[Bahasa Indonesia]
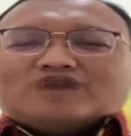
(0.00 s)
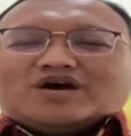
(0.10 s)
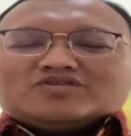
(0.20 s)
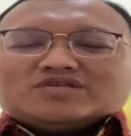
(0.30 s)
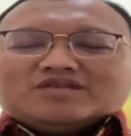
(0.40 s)

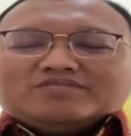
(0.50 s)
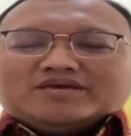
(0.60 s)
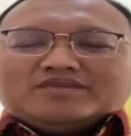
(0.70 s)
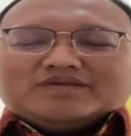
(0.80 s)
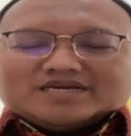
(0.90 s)
harus
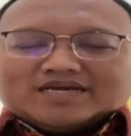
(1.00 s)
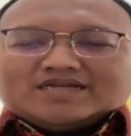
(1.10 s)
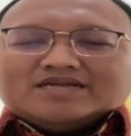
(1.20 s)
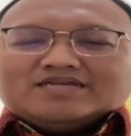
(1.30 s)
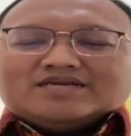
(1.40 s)
lebih
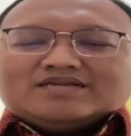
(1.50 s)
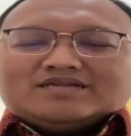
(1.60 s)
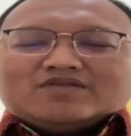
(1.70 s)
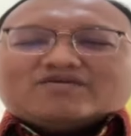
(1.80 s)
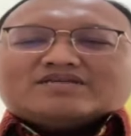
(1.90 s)
bijaksana dan
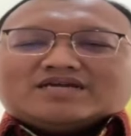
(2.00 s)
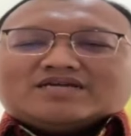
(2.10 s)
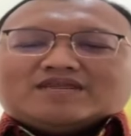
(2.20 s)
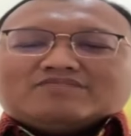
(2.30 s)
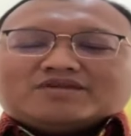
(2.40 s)
dewasa
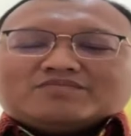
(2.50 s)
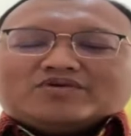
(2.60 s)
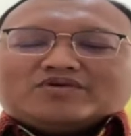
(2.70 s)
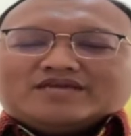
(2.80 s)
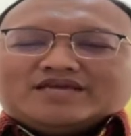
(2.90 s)
dalam
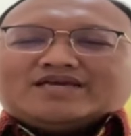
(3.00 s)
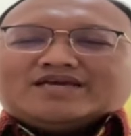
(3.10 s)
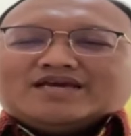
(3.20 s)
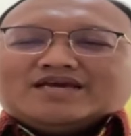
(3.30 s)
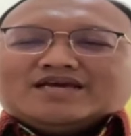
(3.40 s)
berpolitik.
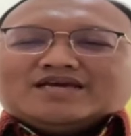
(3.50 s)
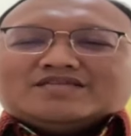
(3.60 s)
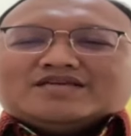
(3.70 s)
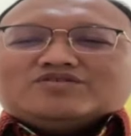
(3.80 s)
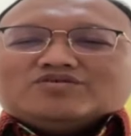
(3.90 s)

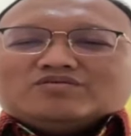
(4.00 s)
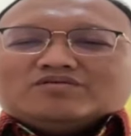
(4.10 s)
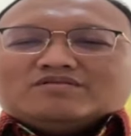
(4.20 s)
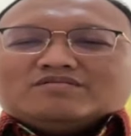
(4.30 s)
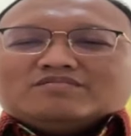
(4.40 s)

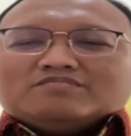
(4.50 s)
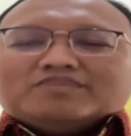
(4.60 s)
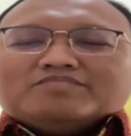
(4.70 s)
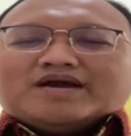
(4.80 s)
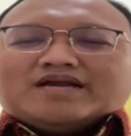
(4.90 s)
Tentu
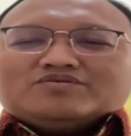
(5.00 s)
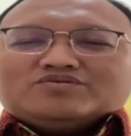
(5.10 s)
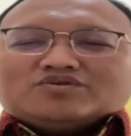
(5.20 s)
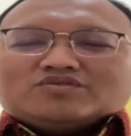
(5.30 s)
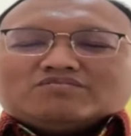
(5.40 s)
beban
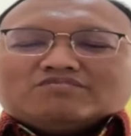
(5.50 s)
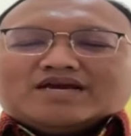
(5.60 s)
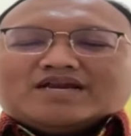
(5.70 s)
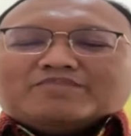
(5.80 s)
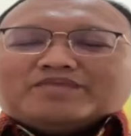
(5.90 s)
untuk
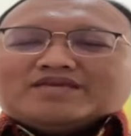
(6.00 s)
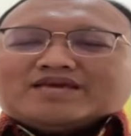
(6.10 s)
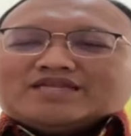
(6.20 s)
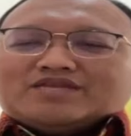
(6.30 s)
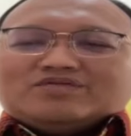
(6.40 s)
menggenapi
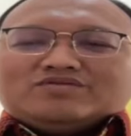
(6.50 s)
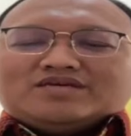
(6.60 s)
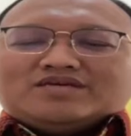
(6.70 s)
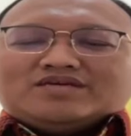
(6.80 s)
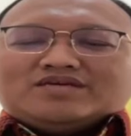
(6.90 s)
tiket itu
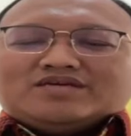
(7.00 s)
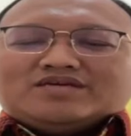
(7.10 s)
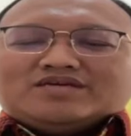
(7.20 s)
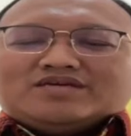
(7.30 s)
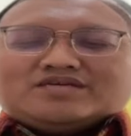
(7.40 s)
tidak
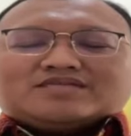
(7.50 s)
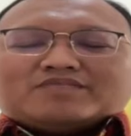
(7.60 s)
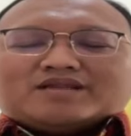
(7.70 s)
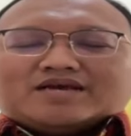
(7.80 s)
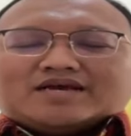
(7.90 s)
bisa
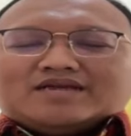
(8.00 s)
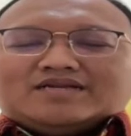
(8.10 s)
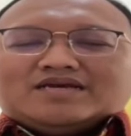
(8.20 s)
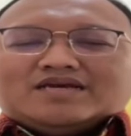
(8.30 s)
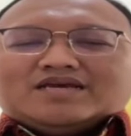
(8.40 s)
diserta-mertakan
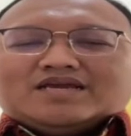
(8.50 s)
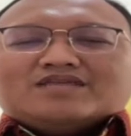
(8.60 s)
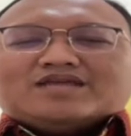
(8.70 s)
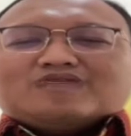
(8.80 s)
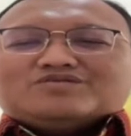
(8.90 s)

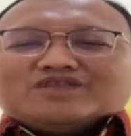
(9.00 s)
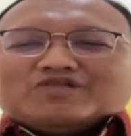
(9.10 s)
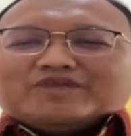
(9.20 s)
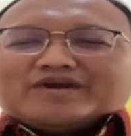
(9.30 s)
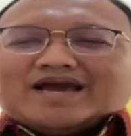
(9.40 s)
ini tanggung
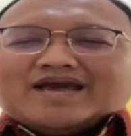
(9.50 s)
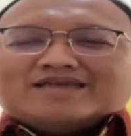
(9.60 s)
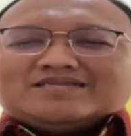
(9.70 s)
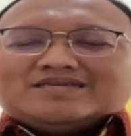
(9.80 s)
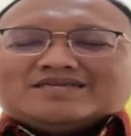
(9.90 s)
jawab
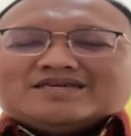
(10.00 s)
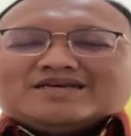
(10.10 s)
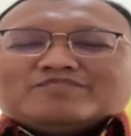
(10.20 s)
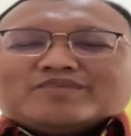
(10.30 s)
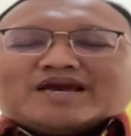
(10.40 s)
PKS.
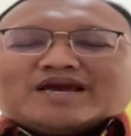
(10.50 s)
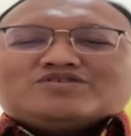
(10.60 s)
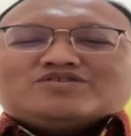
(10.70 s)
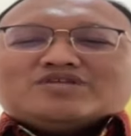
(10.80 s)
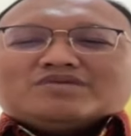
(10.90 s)

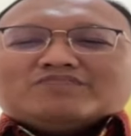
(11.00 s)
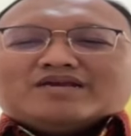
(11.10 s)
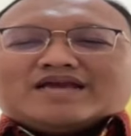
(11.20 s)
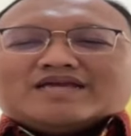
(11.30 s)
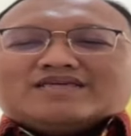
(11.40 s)
PKS sudah
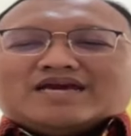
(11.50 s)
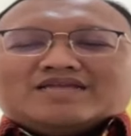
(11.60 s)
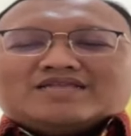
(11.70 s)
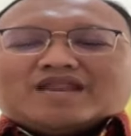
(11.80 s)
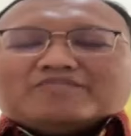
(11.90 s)
memberikan
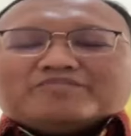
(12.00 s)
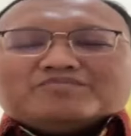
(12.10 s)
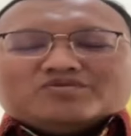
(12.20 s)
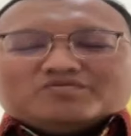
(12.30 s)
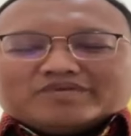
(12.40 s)
jalan 80
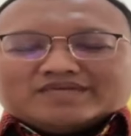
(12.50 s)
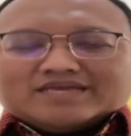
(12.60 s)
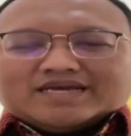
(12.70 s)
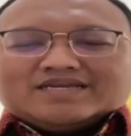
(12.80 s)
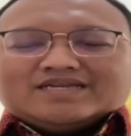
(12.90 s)

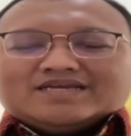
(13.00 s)
persen,